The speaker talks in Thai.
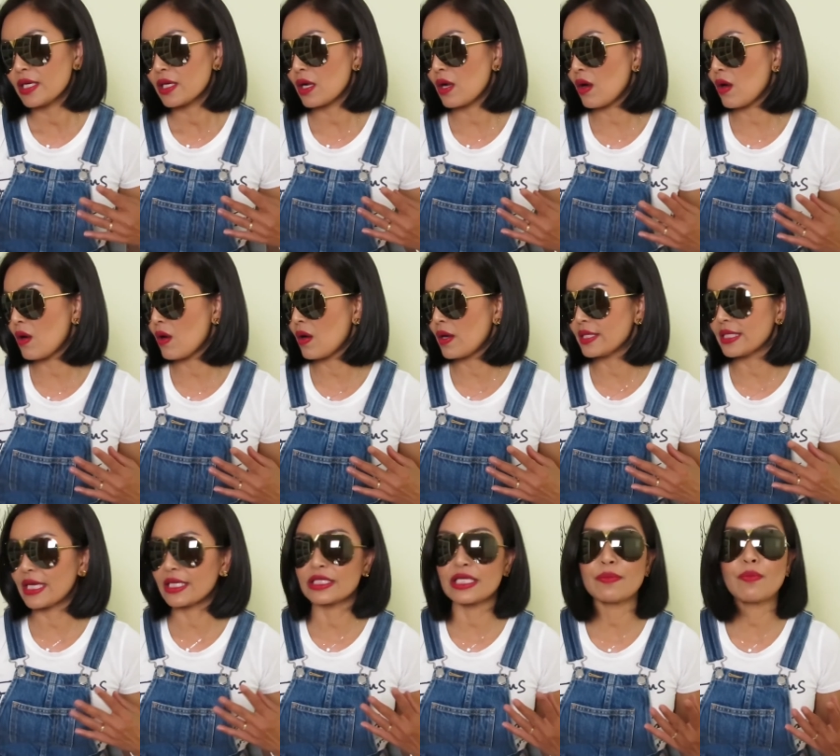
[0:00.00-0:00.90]
ก็อ
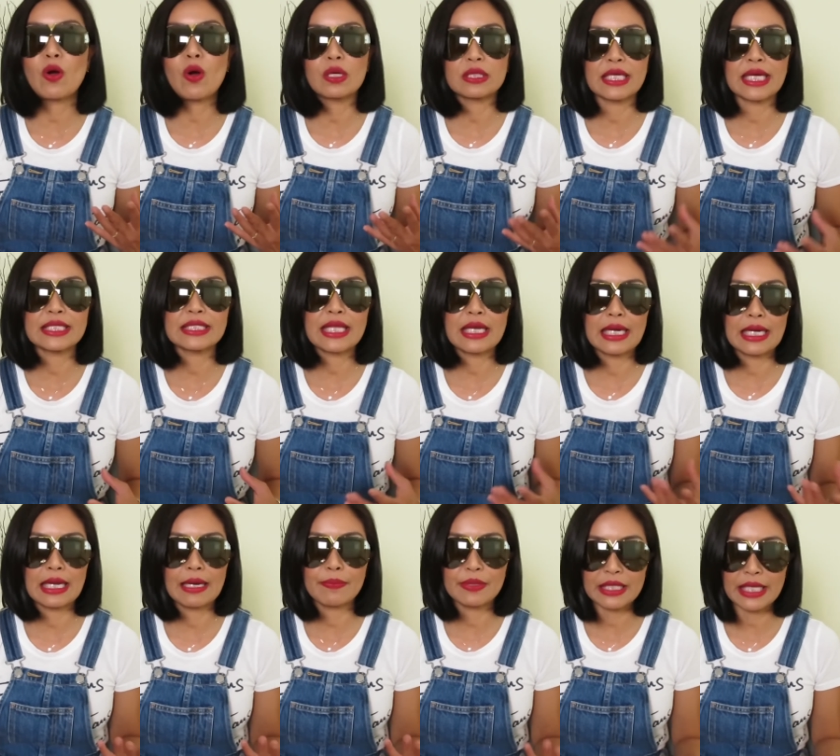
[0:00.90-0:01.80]
ย่างที่บอกนะคะ แต่
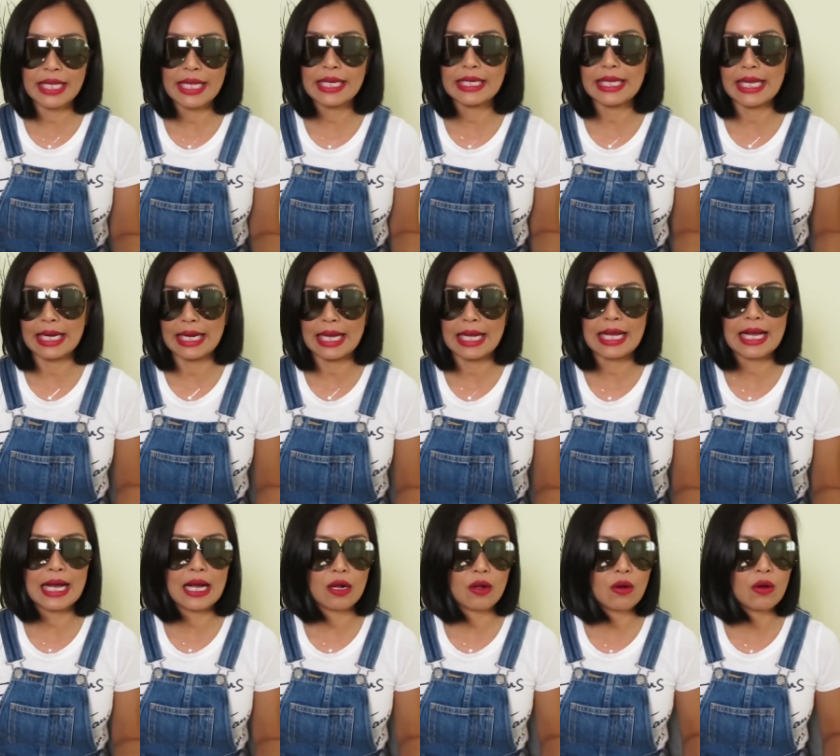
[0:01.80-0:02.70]
ละประเทศเนี่ยรา
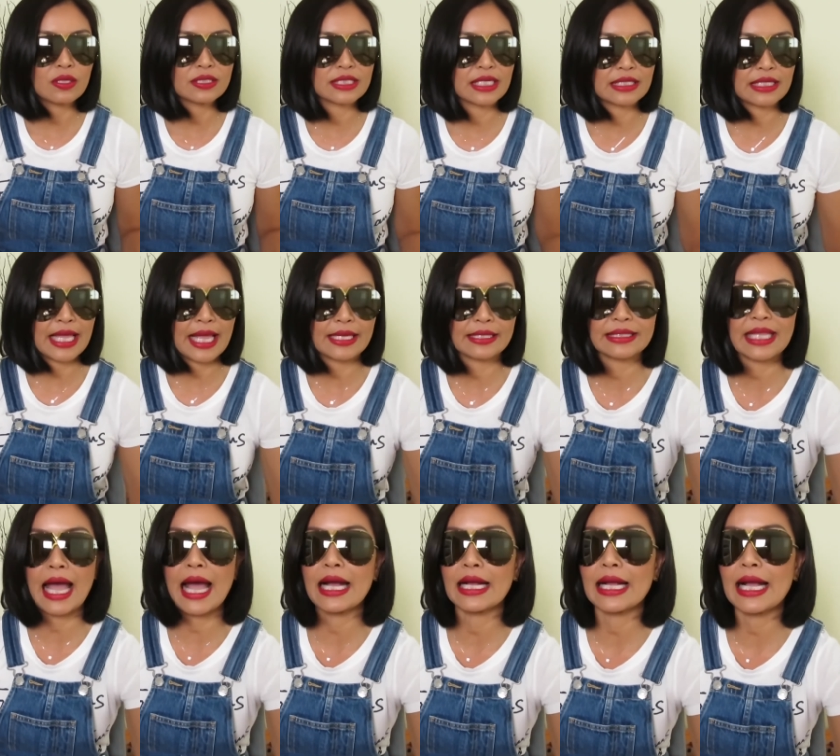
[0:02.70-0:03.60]
คาก็จะแตก
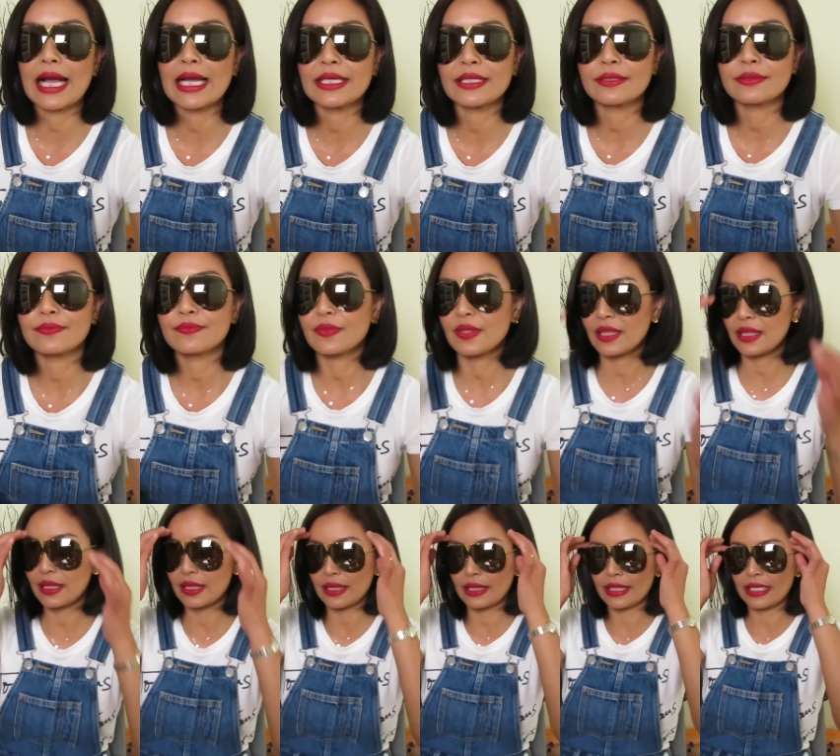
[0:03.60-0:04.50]
ต่างกัน
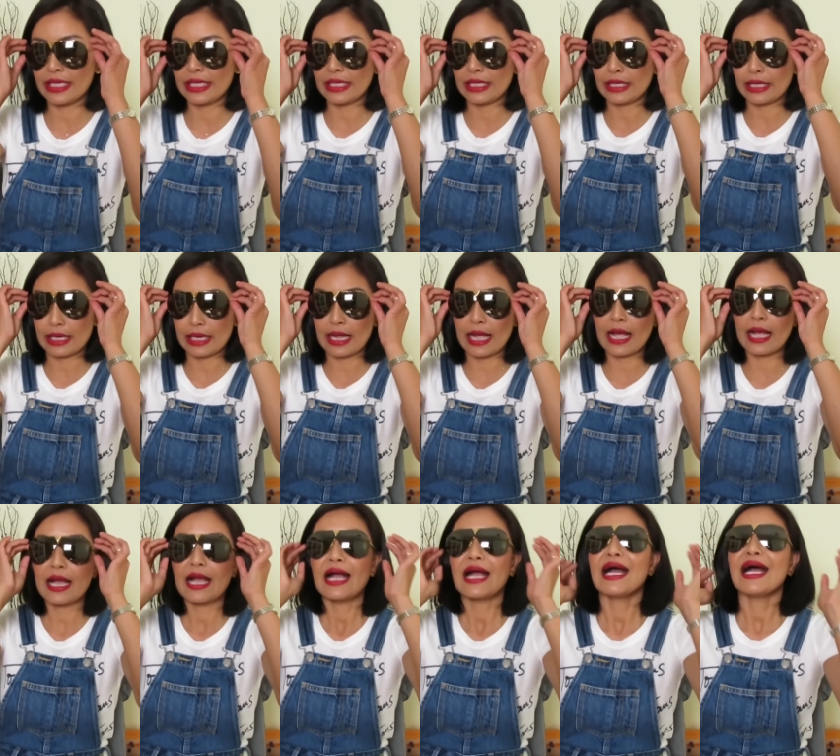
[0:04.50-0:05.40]
นี่นะคะ
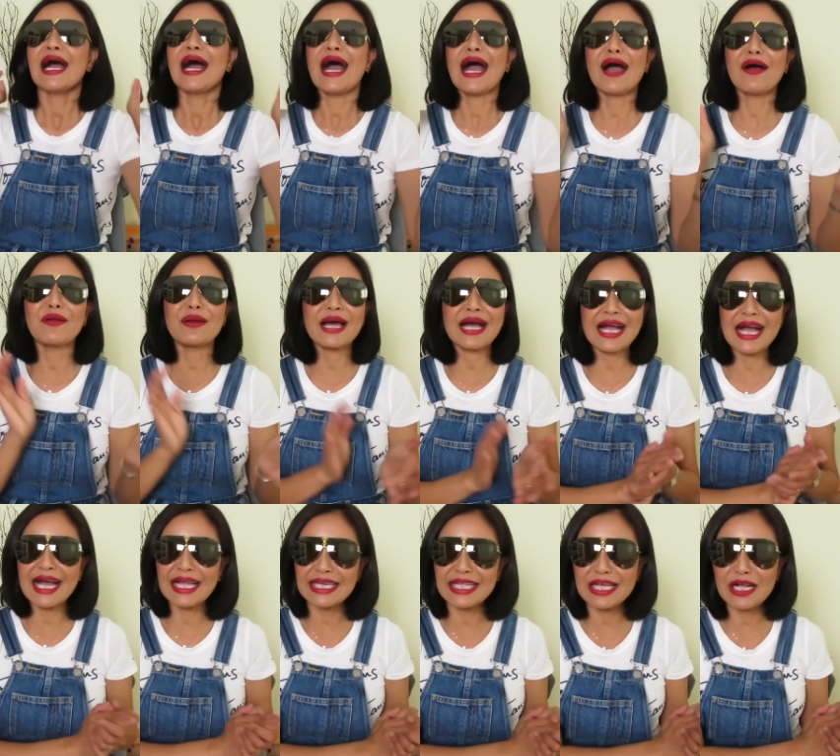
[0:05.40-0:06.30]
เอาลา
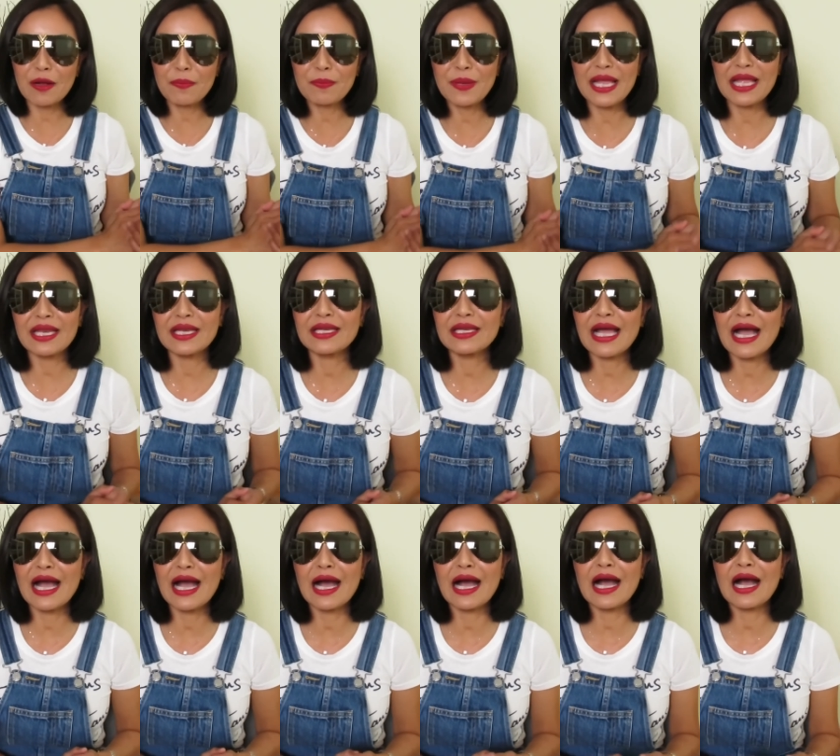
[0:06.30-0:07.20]
ค่ะนี่ก็เป็น
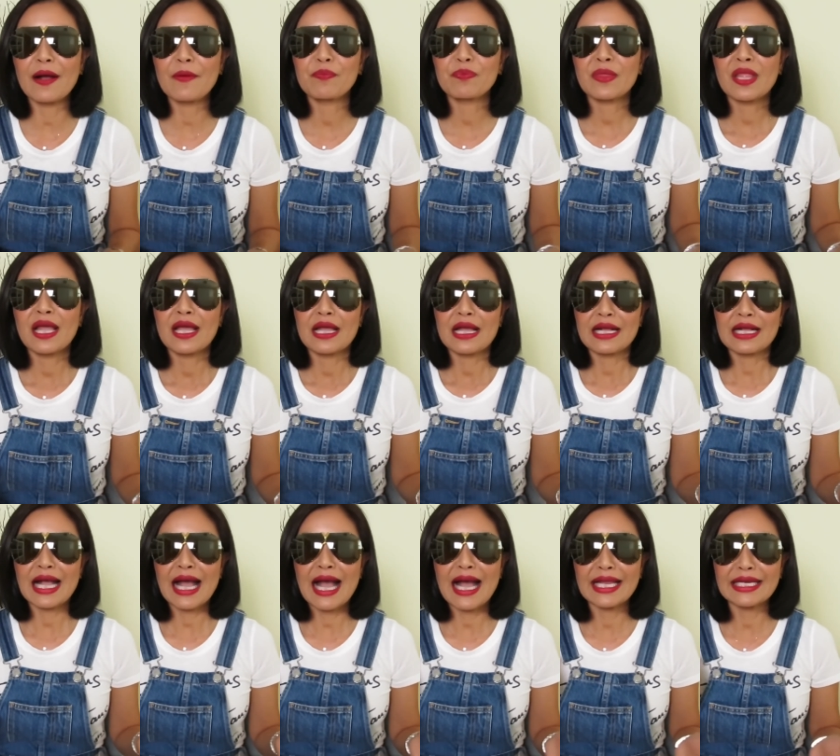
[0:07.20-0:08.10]
อ่า
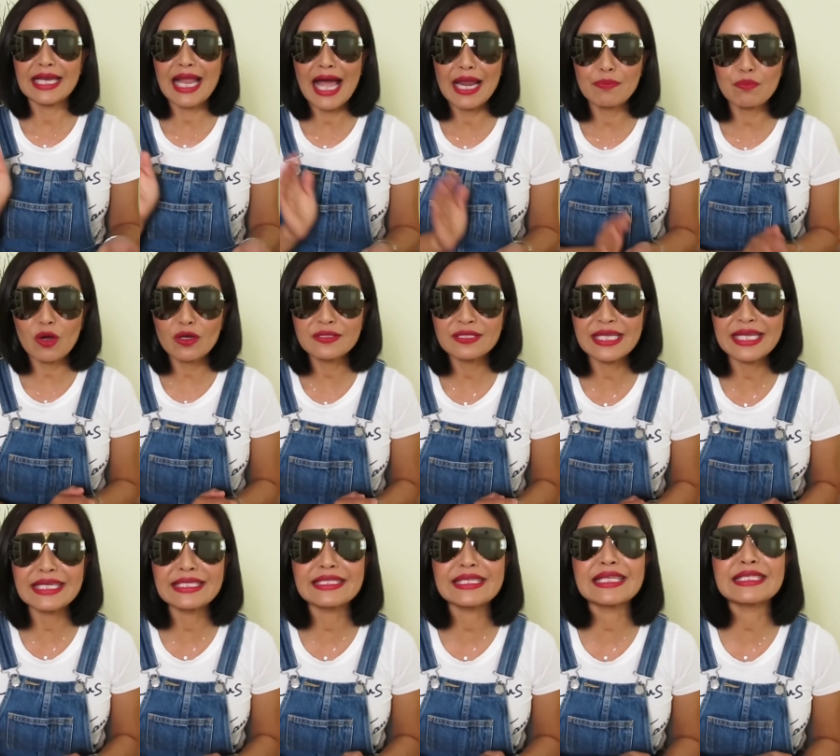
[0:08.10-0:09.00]
การอันบ็อก
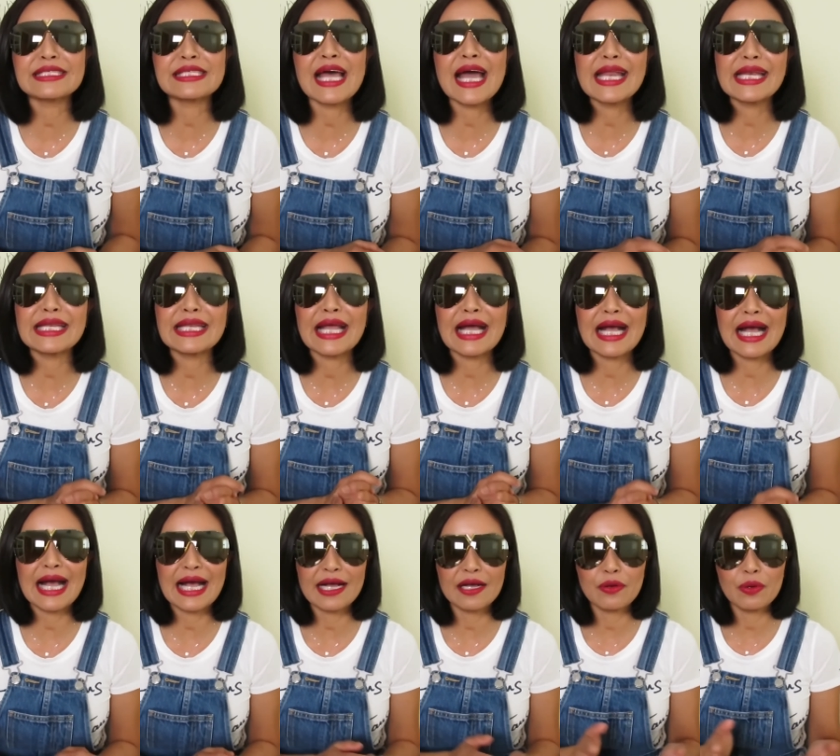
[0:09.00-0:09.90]
ซิ่งสั้นๆนะ
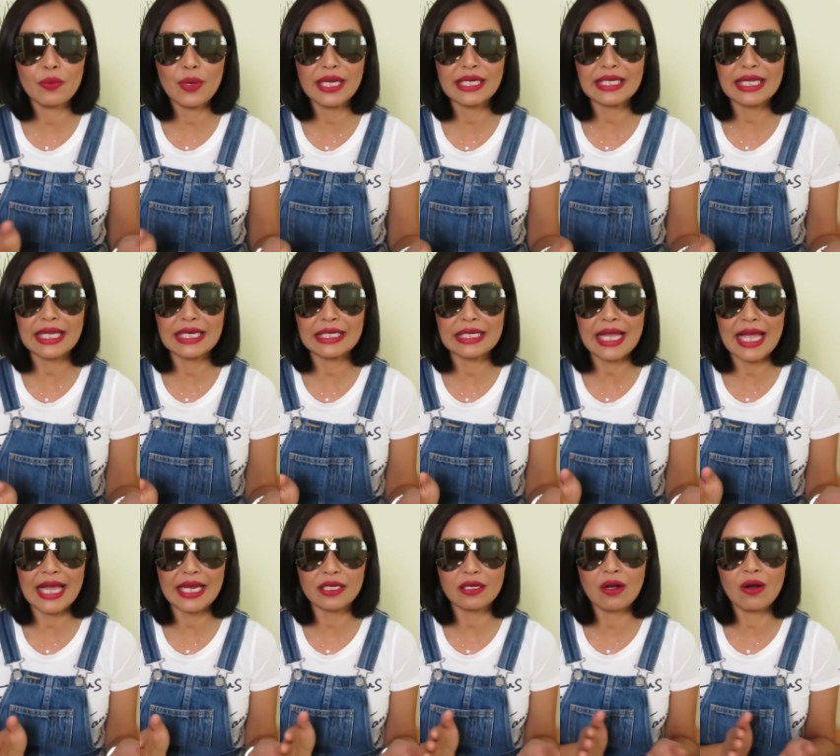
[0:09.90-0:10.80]
คะแว่นกันแด
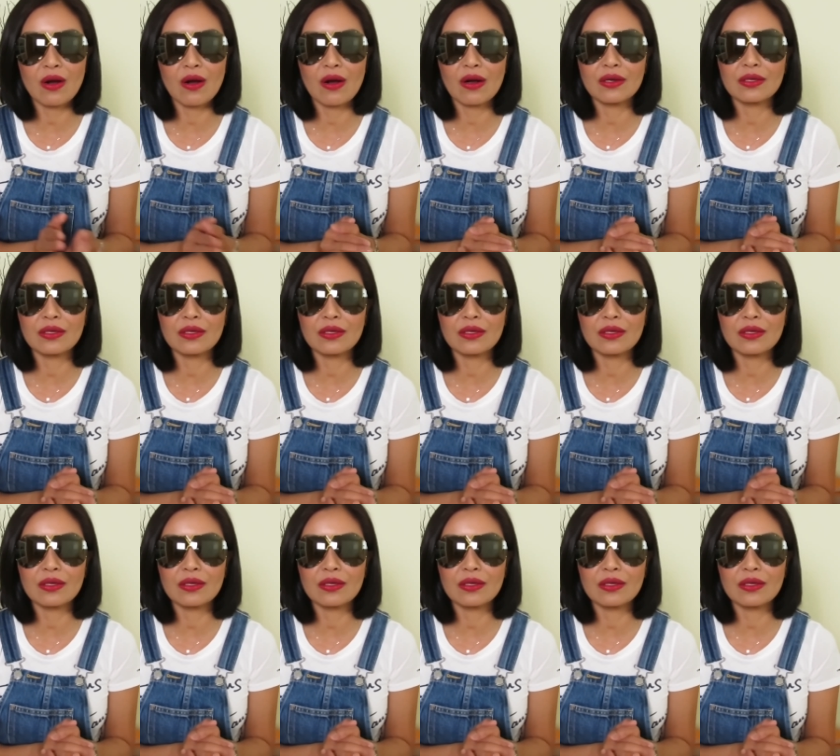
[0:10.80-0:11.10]
ดของ